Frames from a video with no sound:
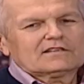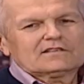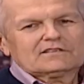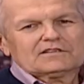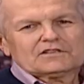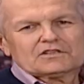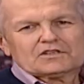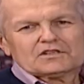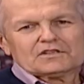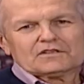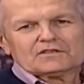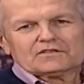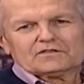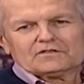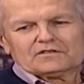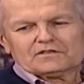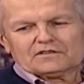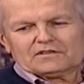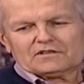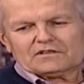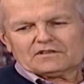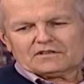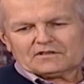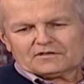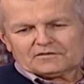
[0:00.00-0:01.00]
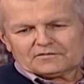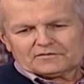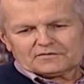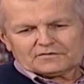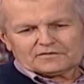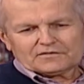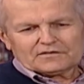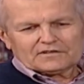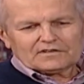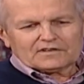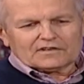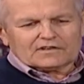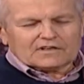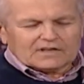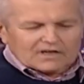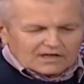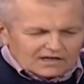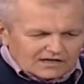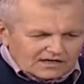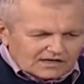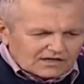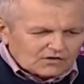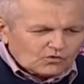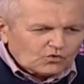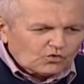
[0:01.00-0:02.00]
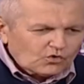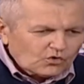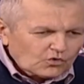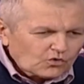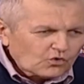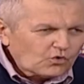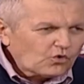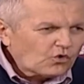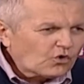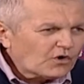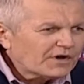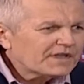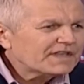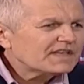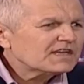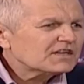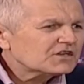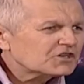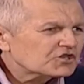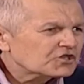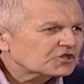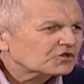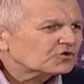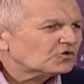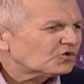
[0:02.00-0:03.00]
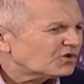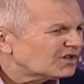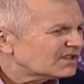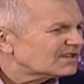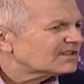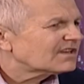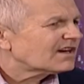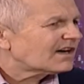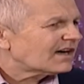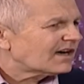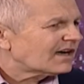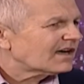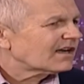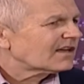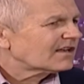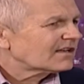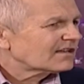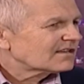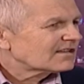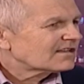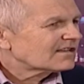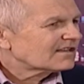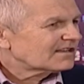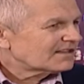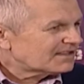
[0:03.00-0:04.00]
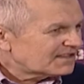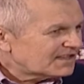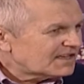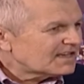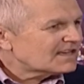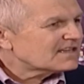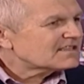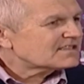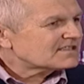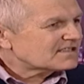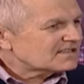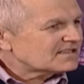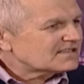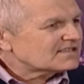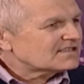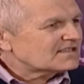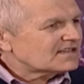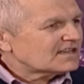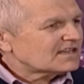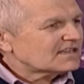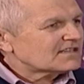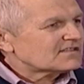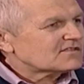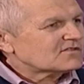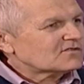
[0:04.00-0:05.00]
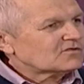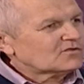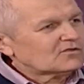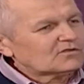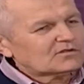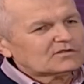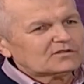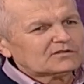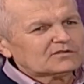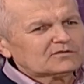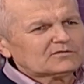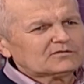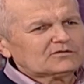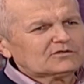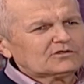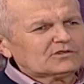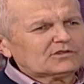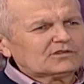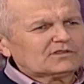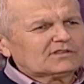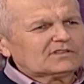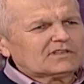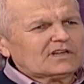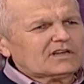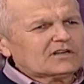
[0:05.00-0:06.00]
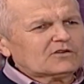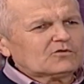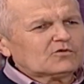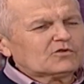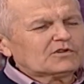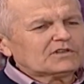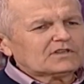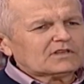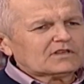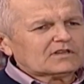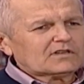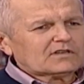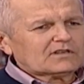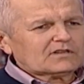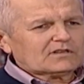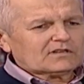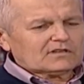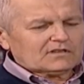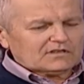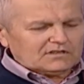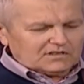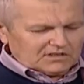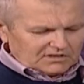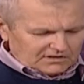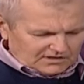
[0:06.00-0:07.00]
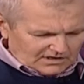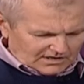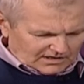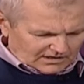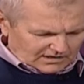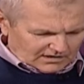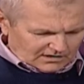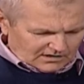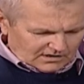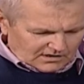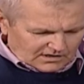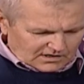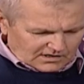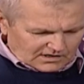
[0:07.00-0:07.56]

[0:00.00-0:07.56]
Значит, э, как кое-что да, есть и здесь, но, но далеко не, не так.